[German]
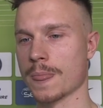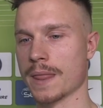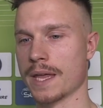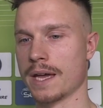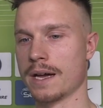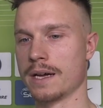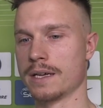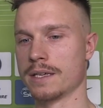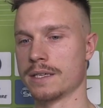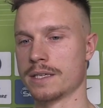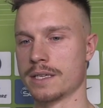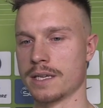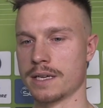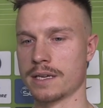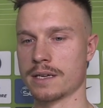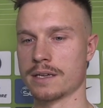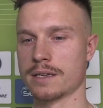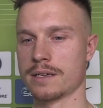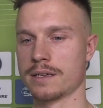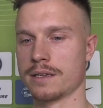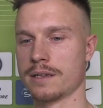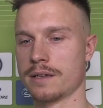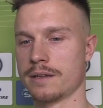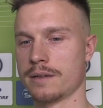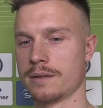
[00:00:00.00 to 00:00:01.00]
Ja, ich
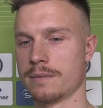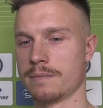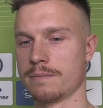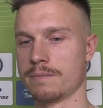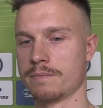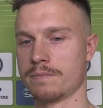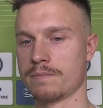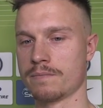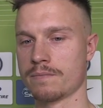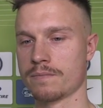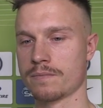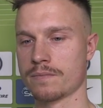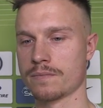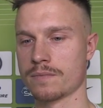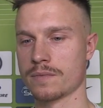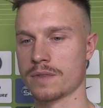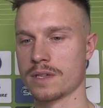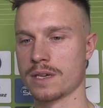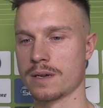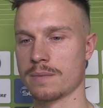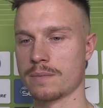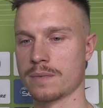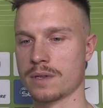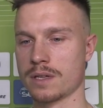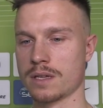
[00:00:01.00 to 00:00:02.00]
denke, ähm,
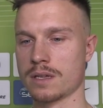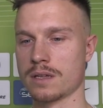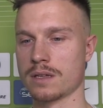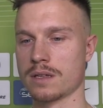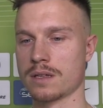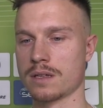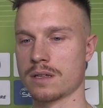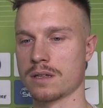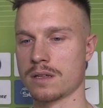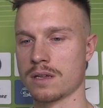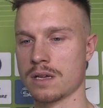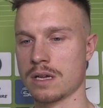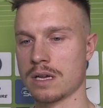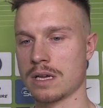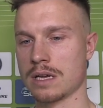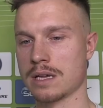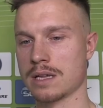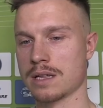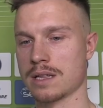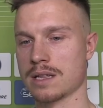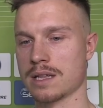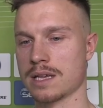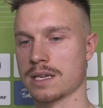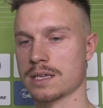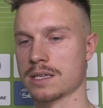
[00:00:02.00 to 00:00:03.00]
sie haben eine
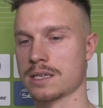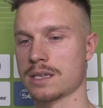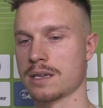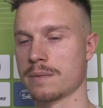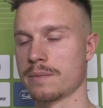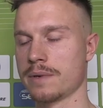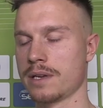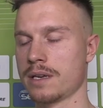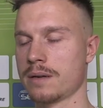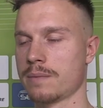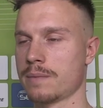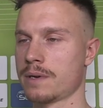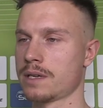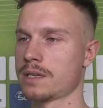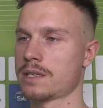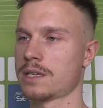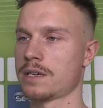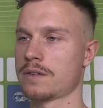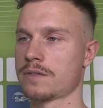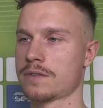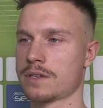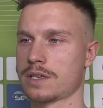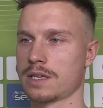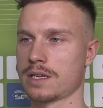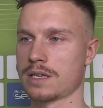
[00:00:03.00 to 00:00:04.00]
sehr stabile
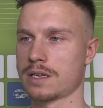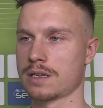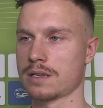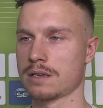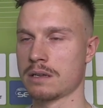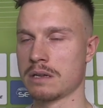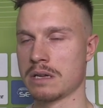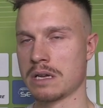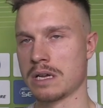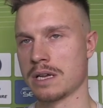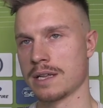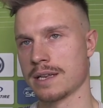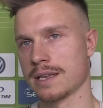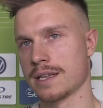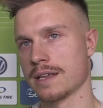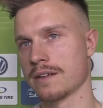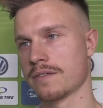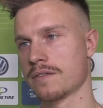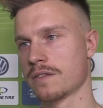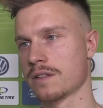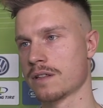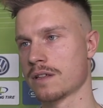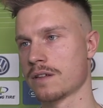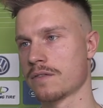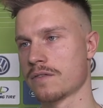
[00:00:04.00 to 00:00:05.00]
Mannschaft, stehen
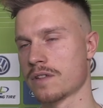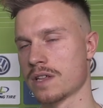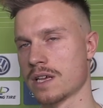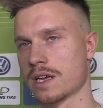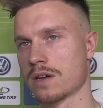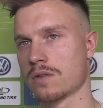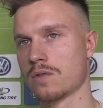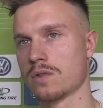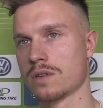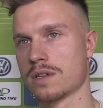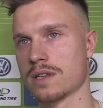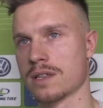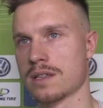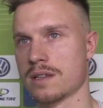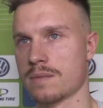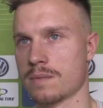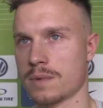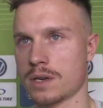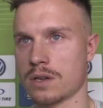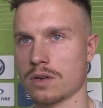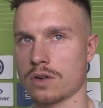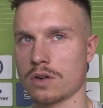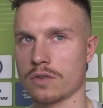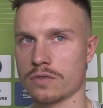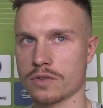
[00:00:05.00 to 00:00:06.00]
defensiv sehr gut. Das hat
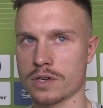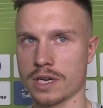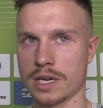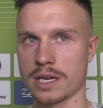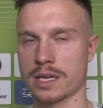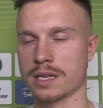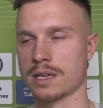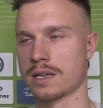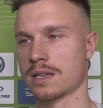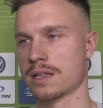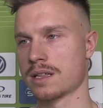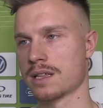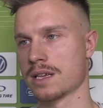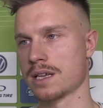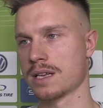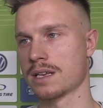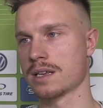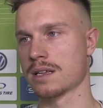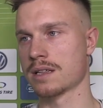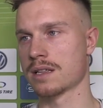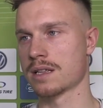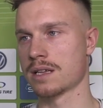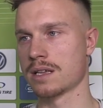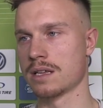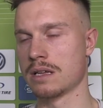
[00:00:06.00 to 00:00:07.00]
man auch auf Schalke gesehen,
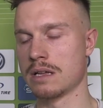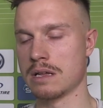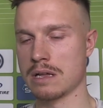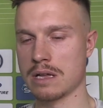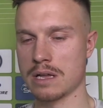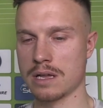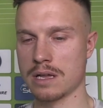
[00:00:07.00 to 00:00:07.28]
dass sie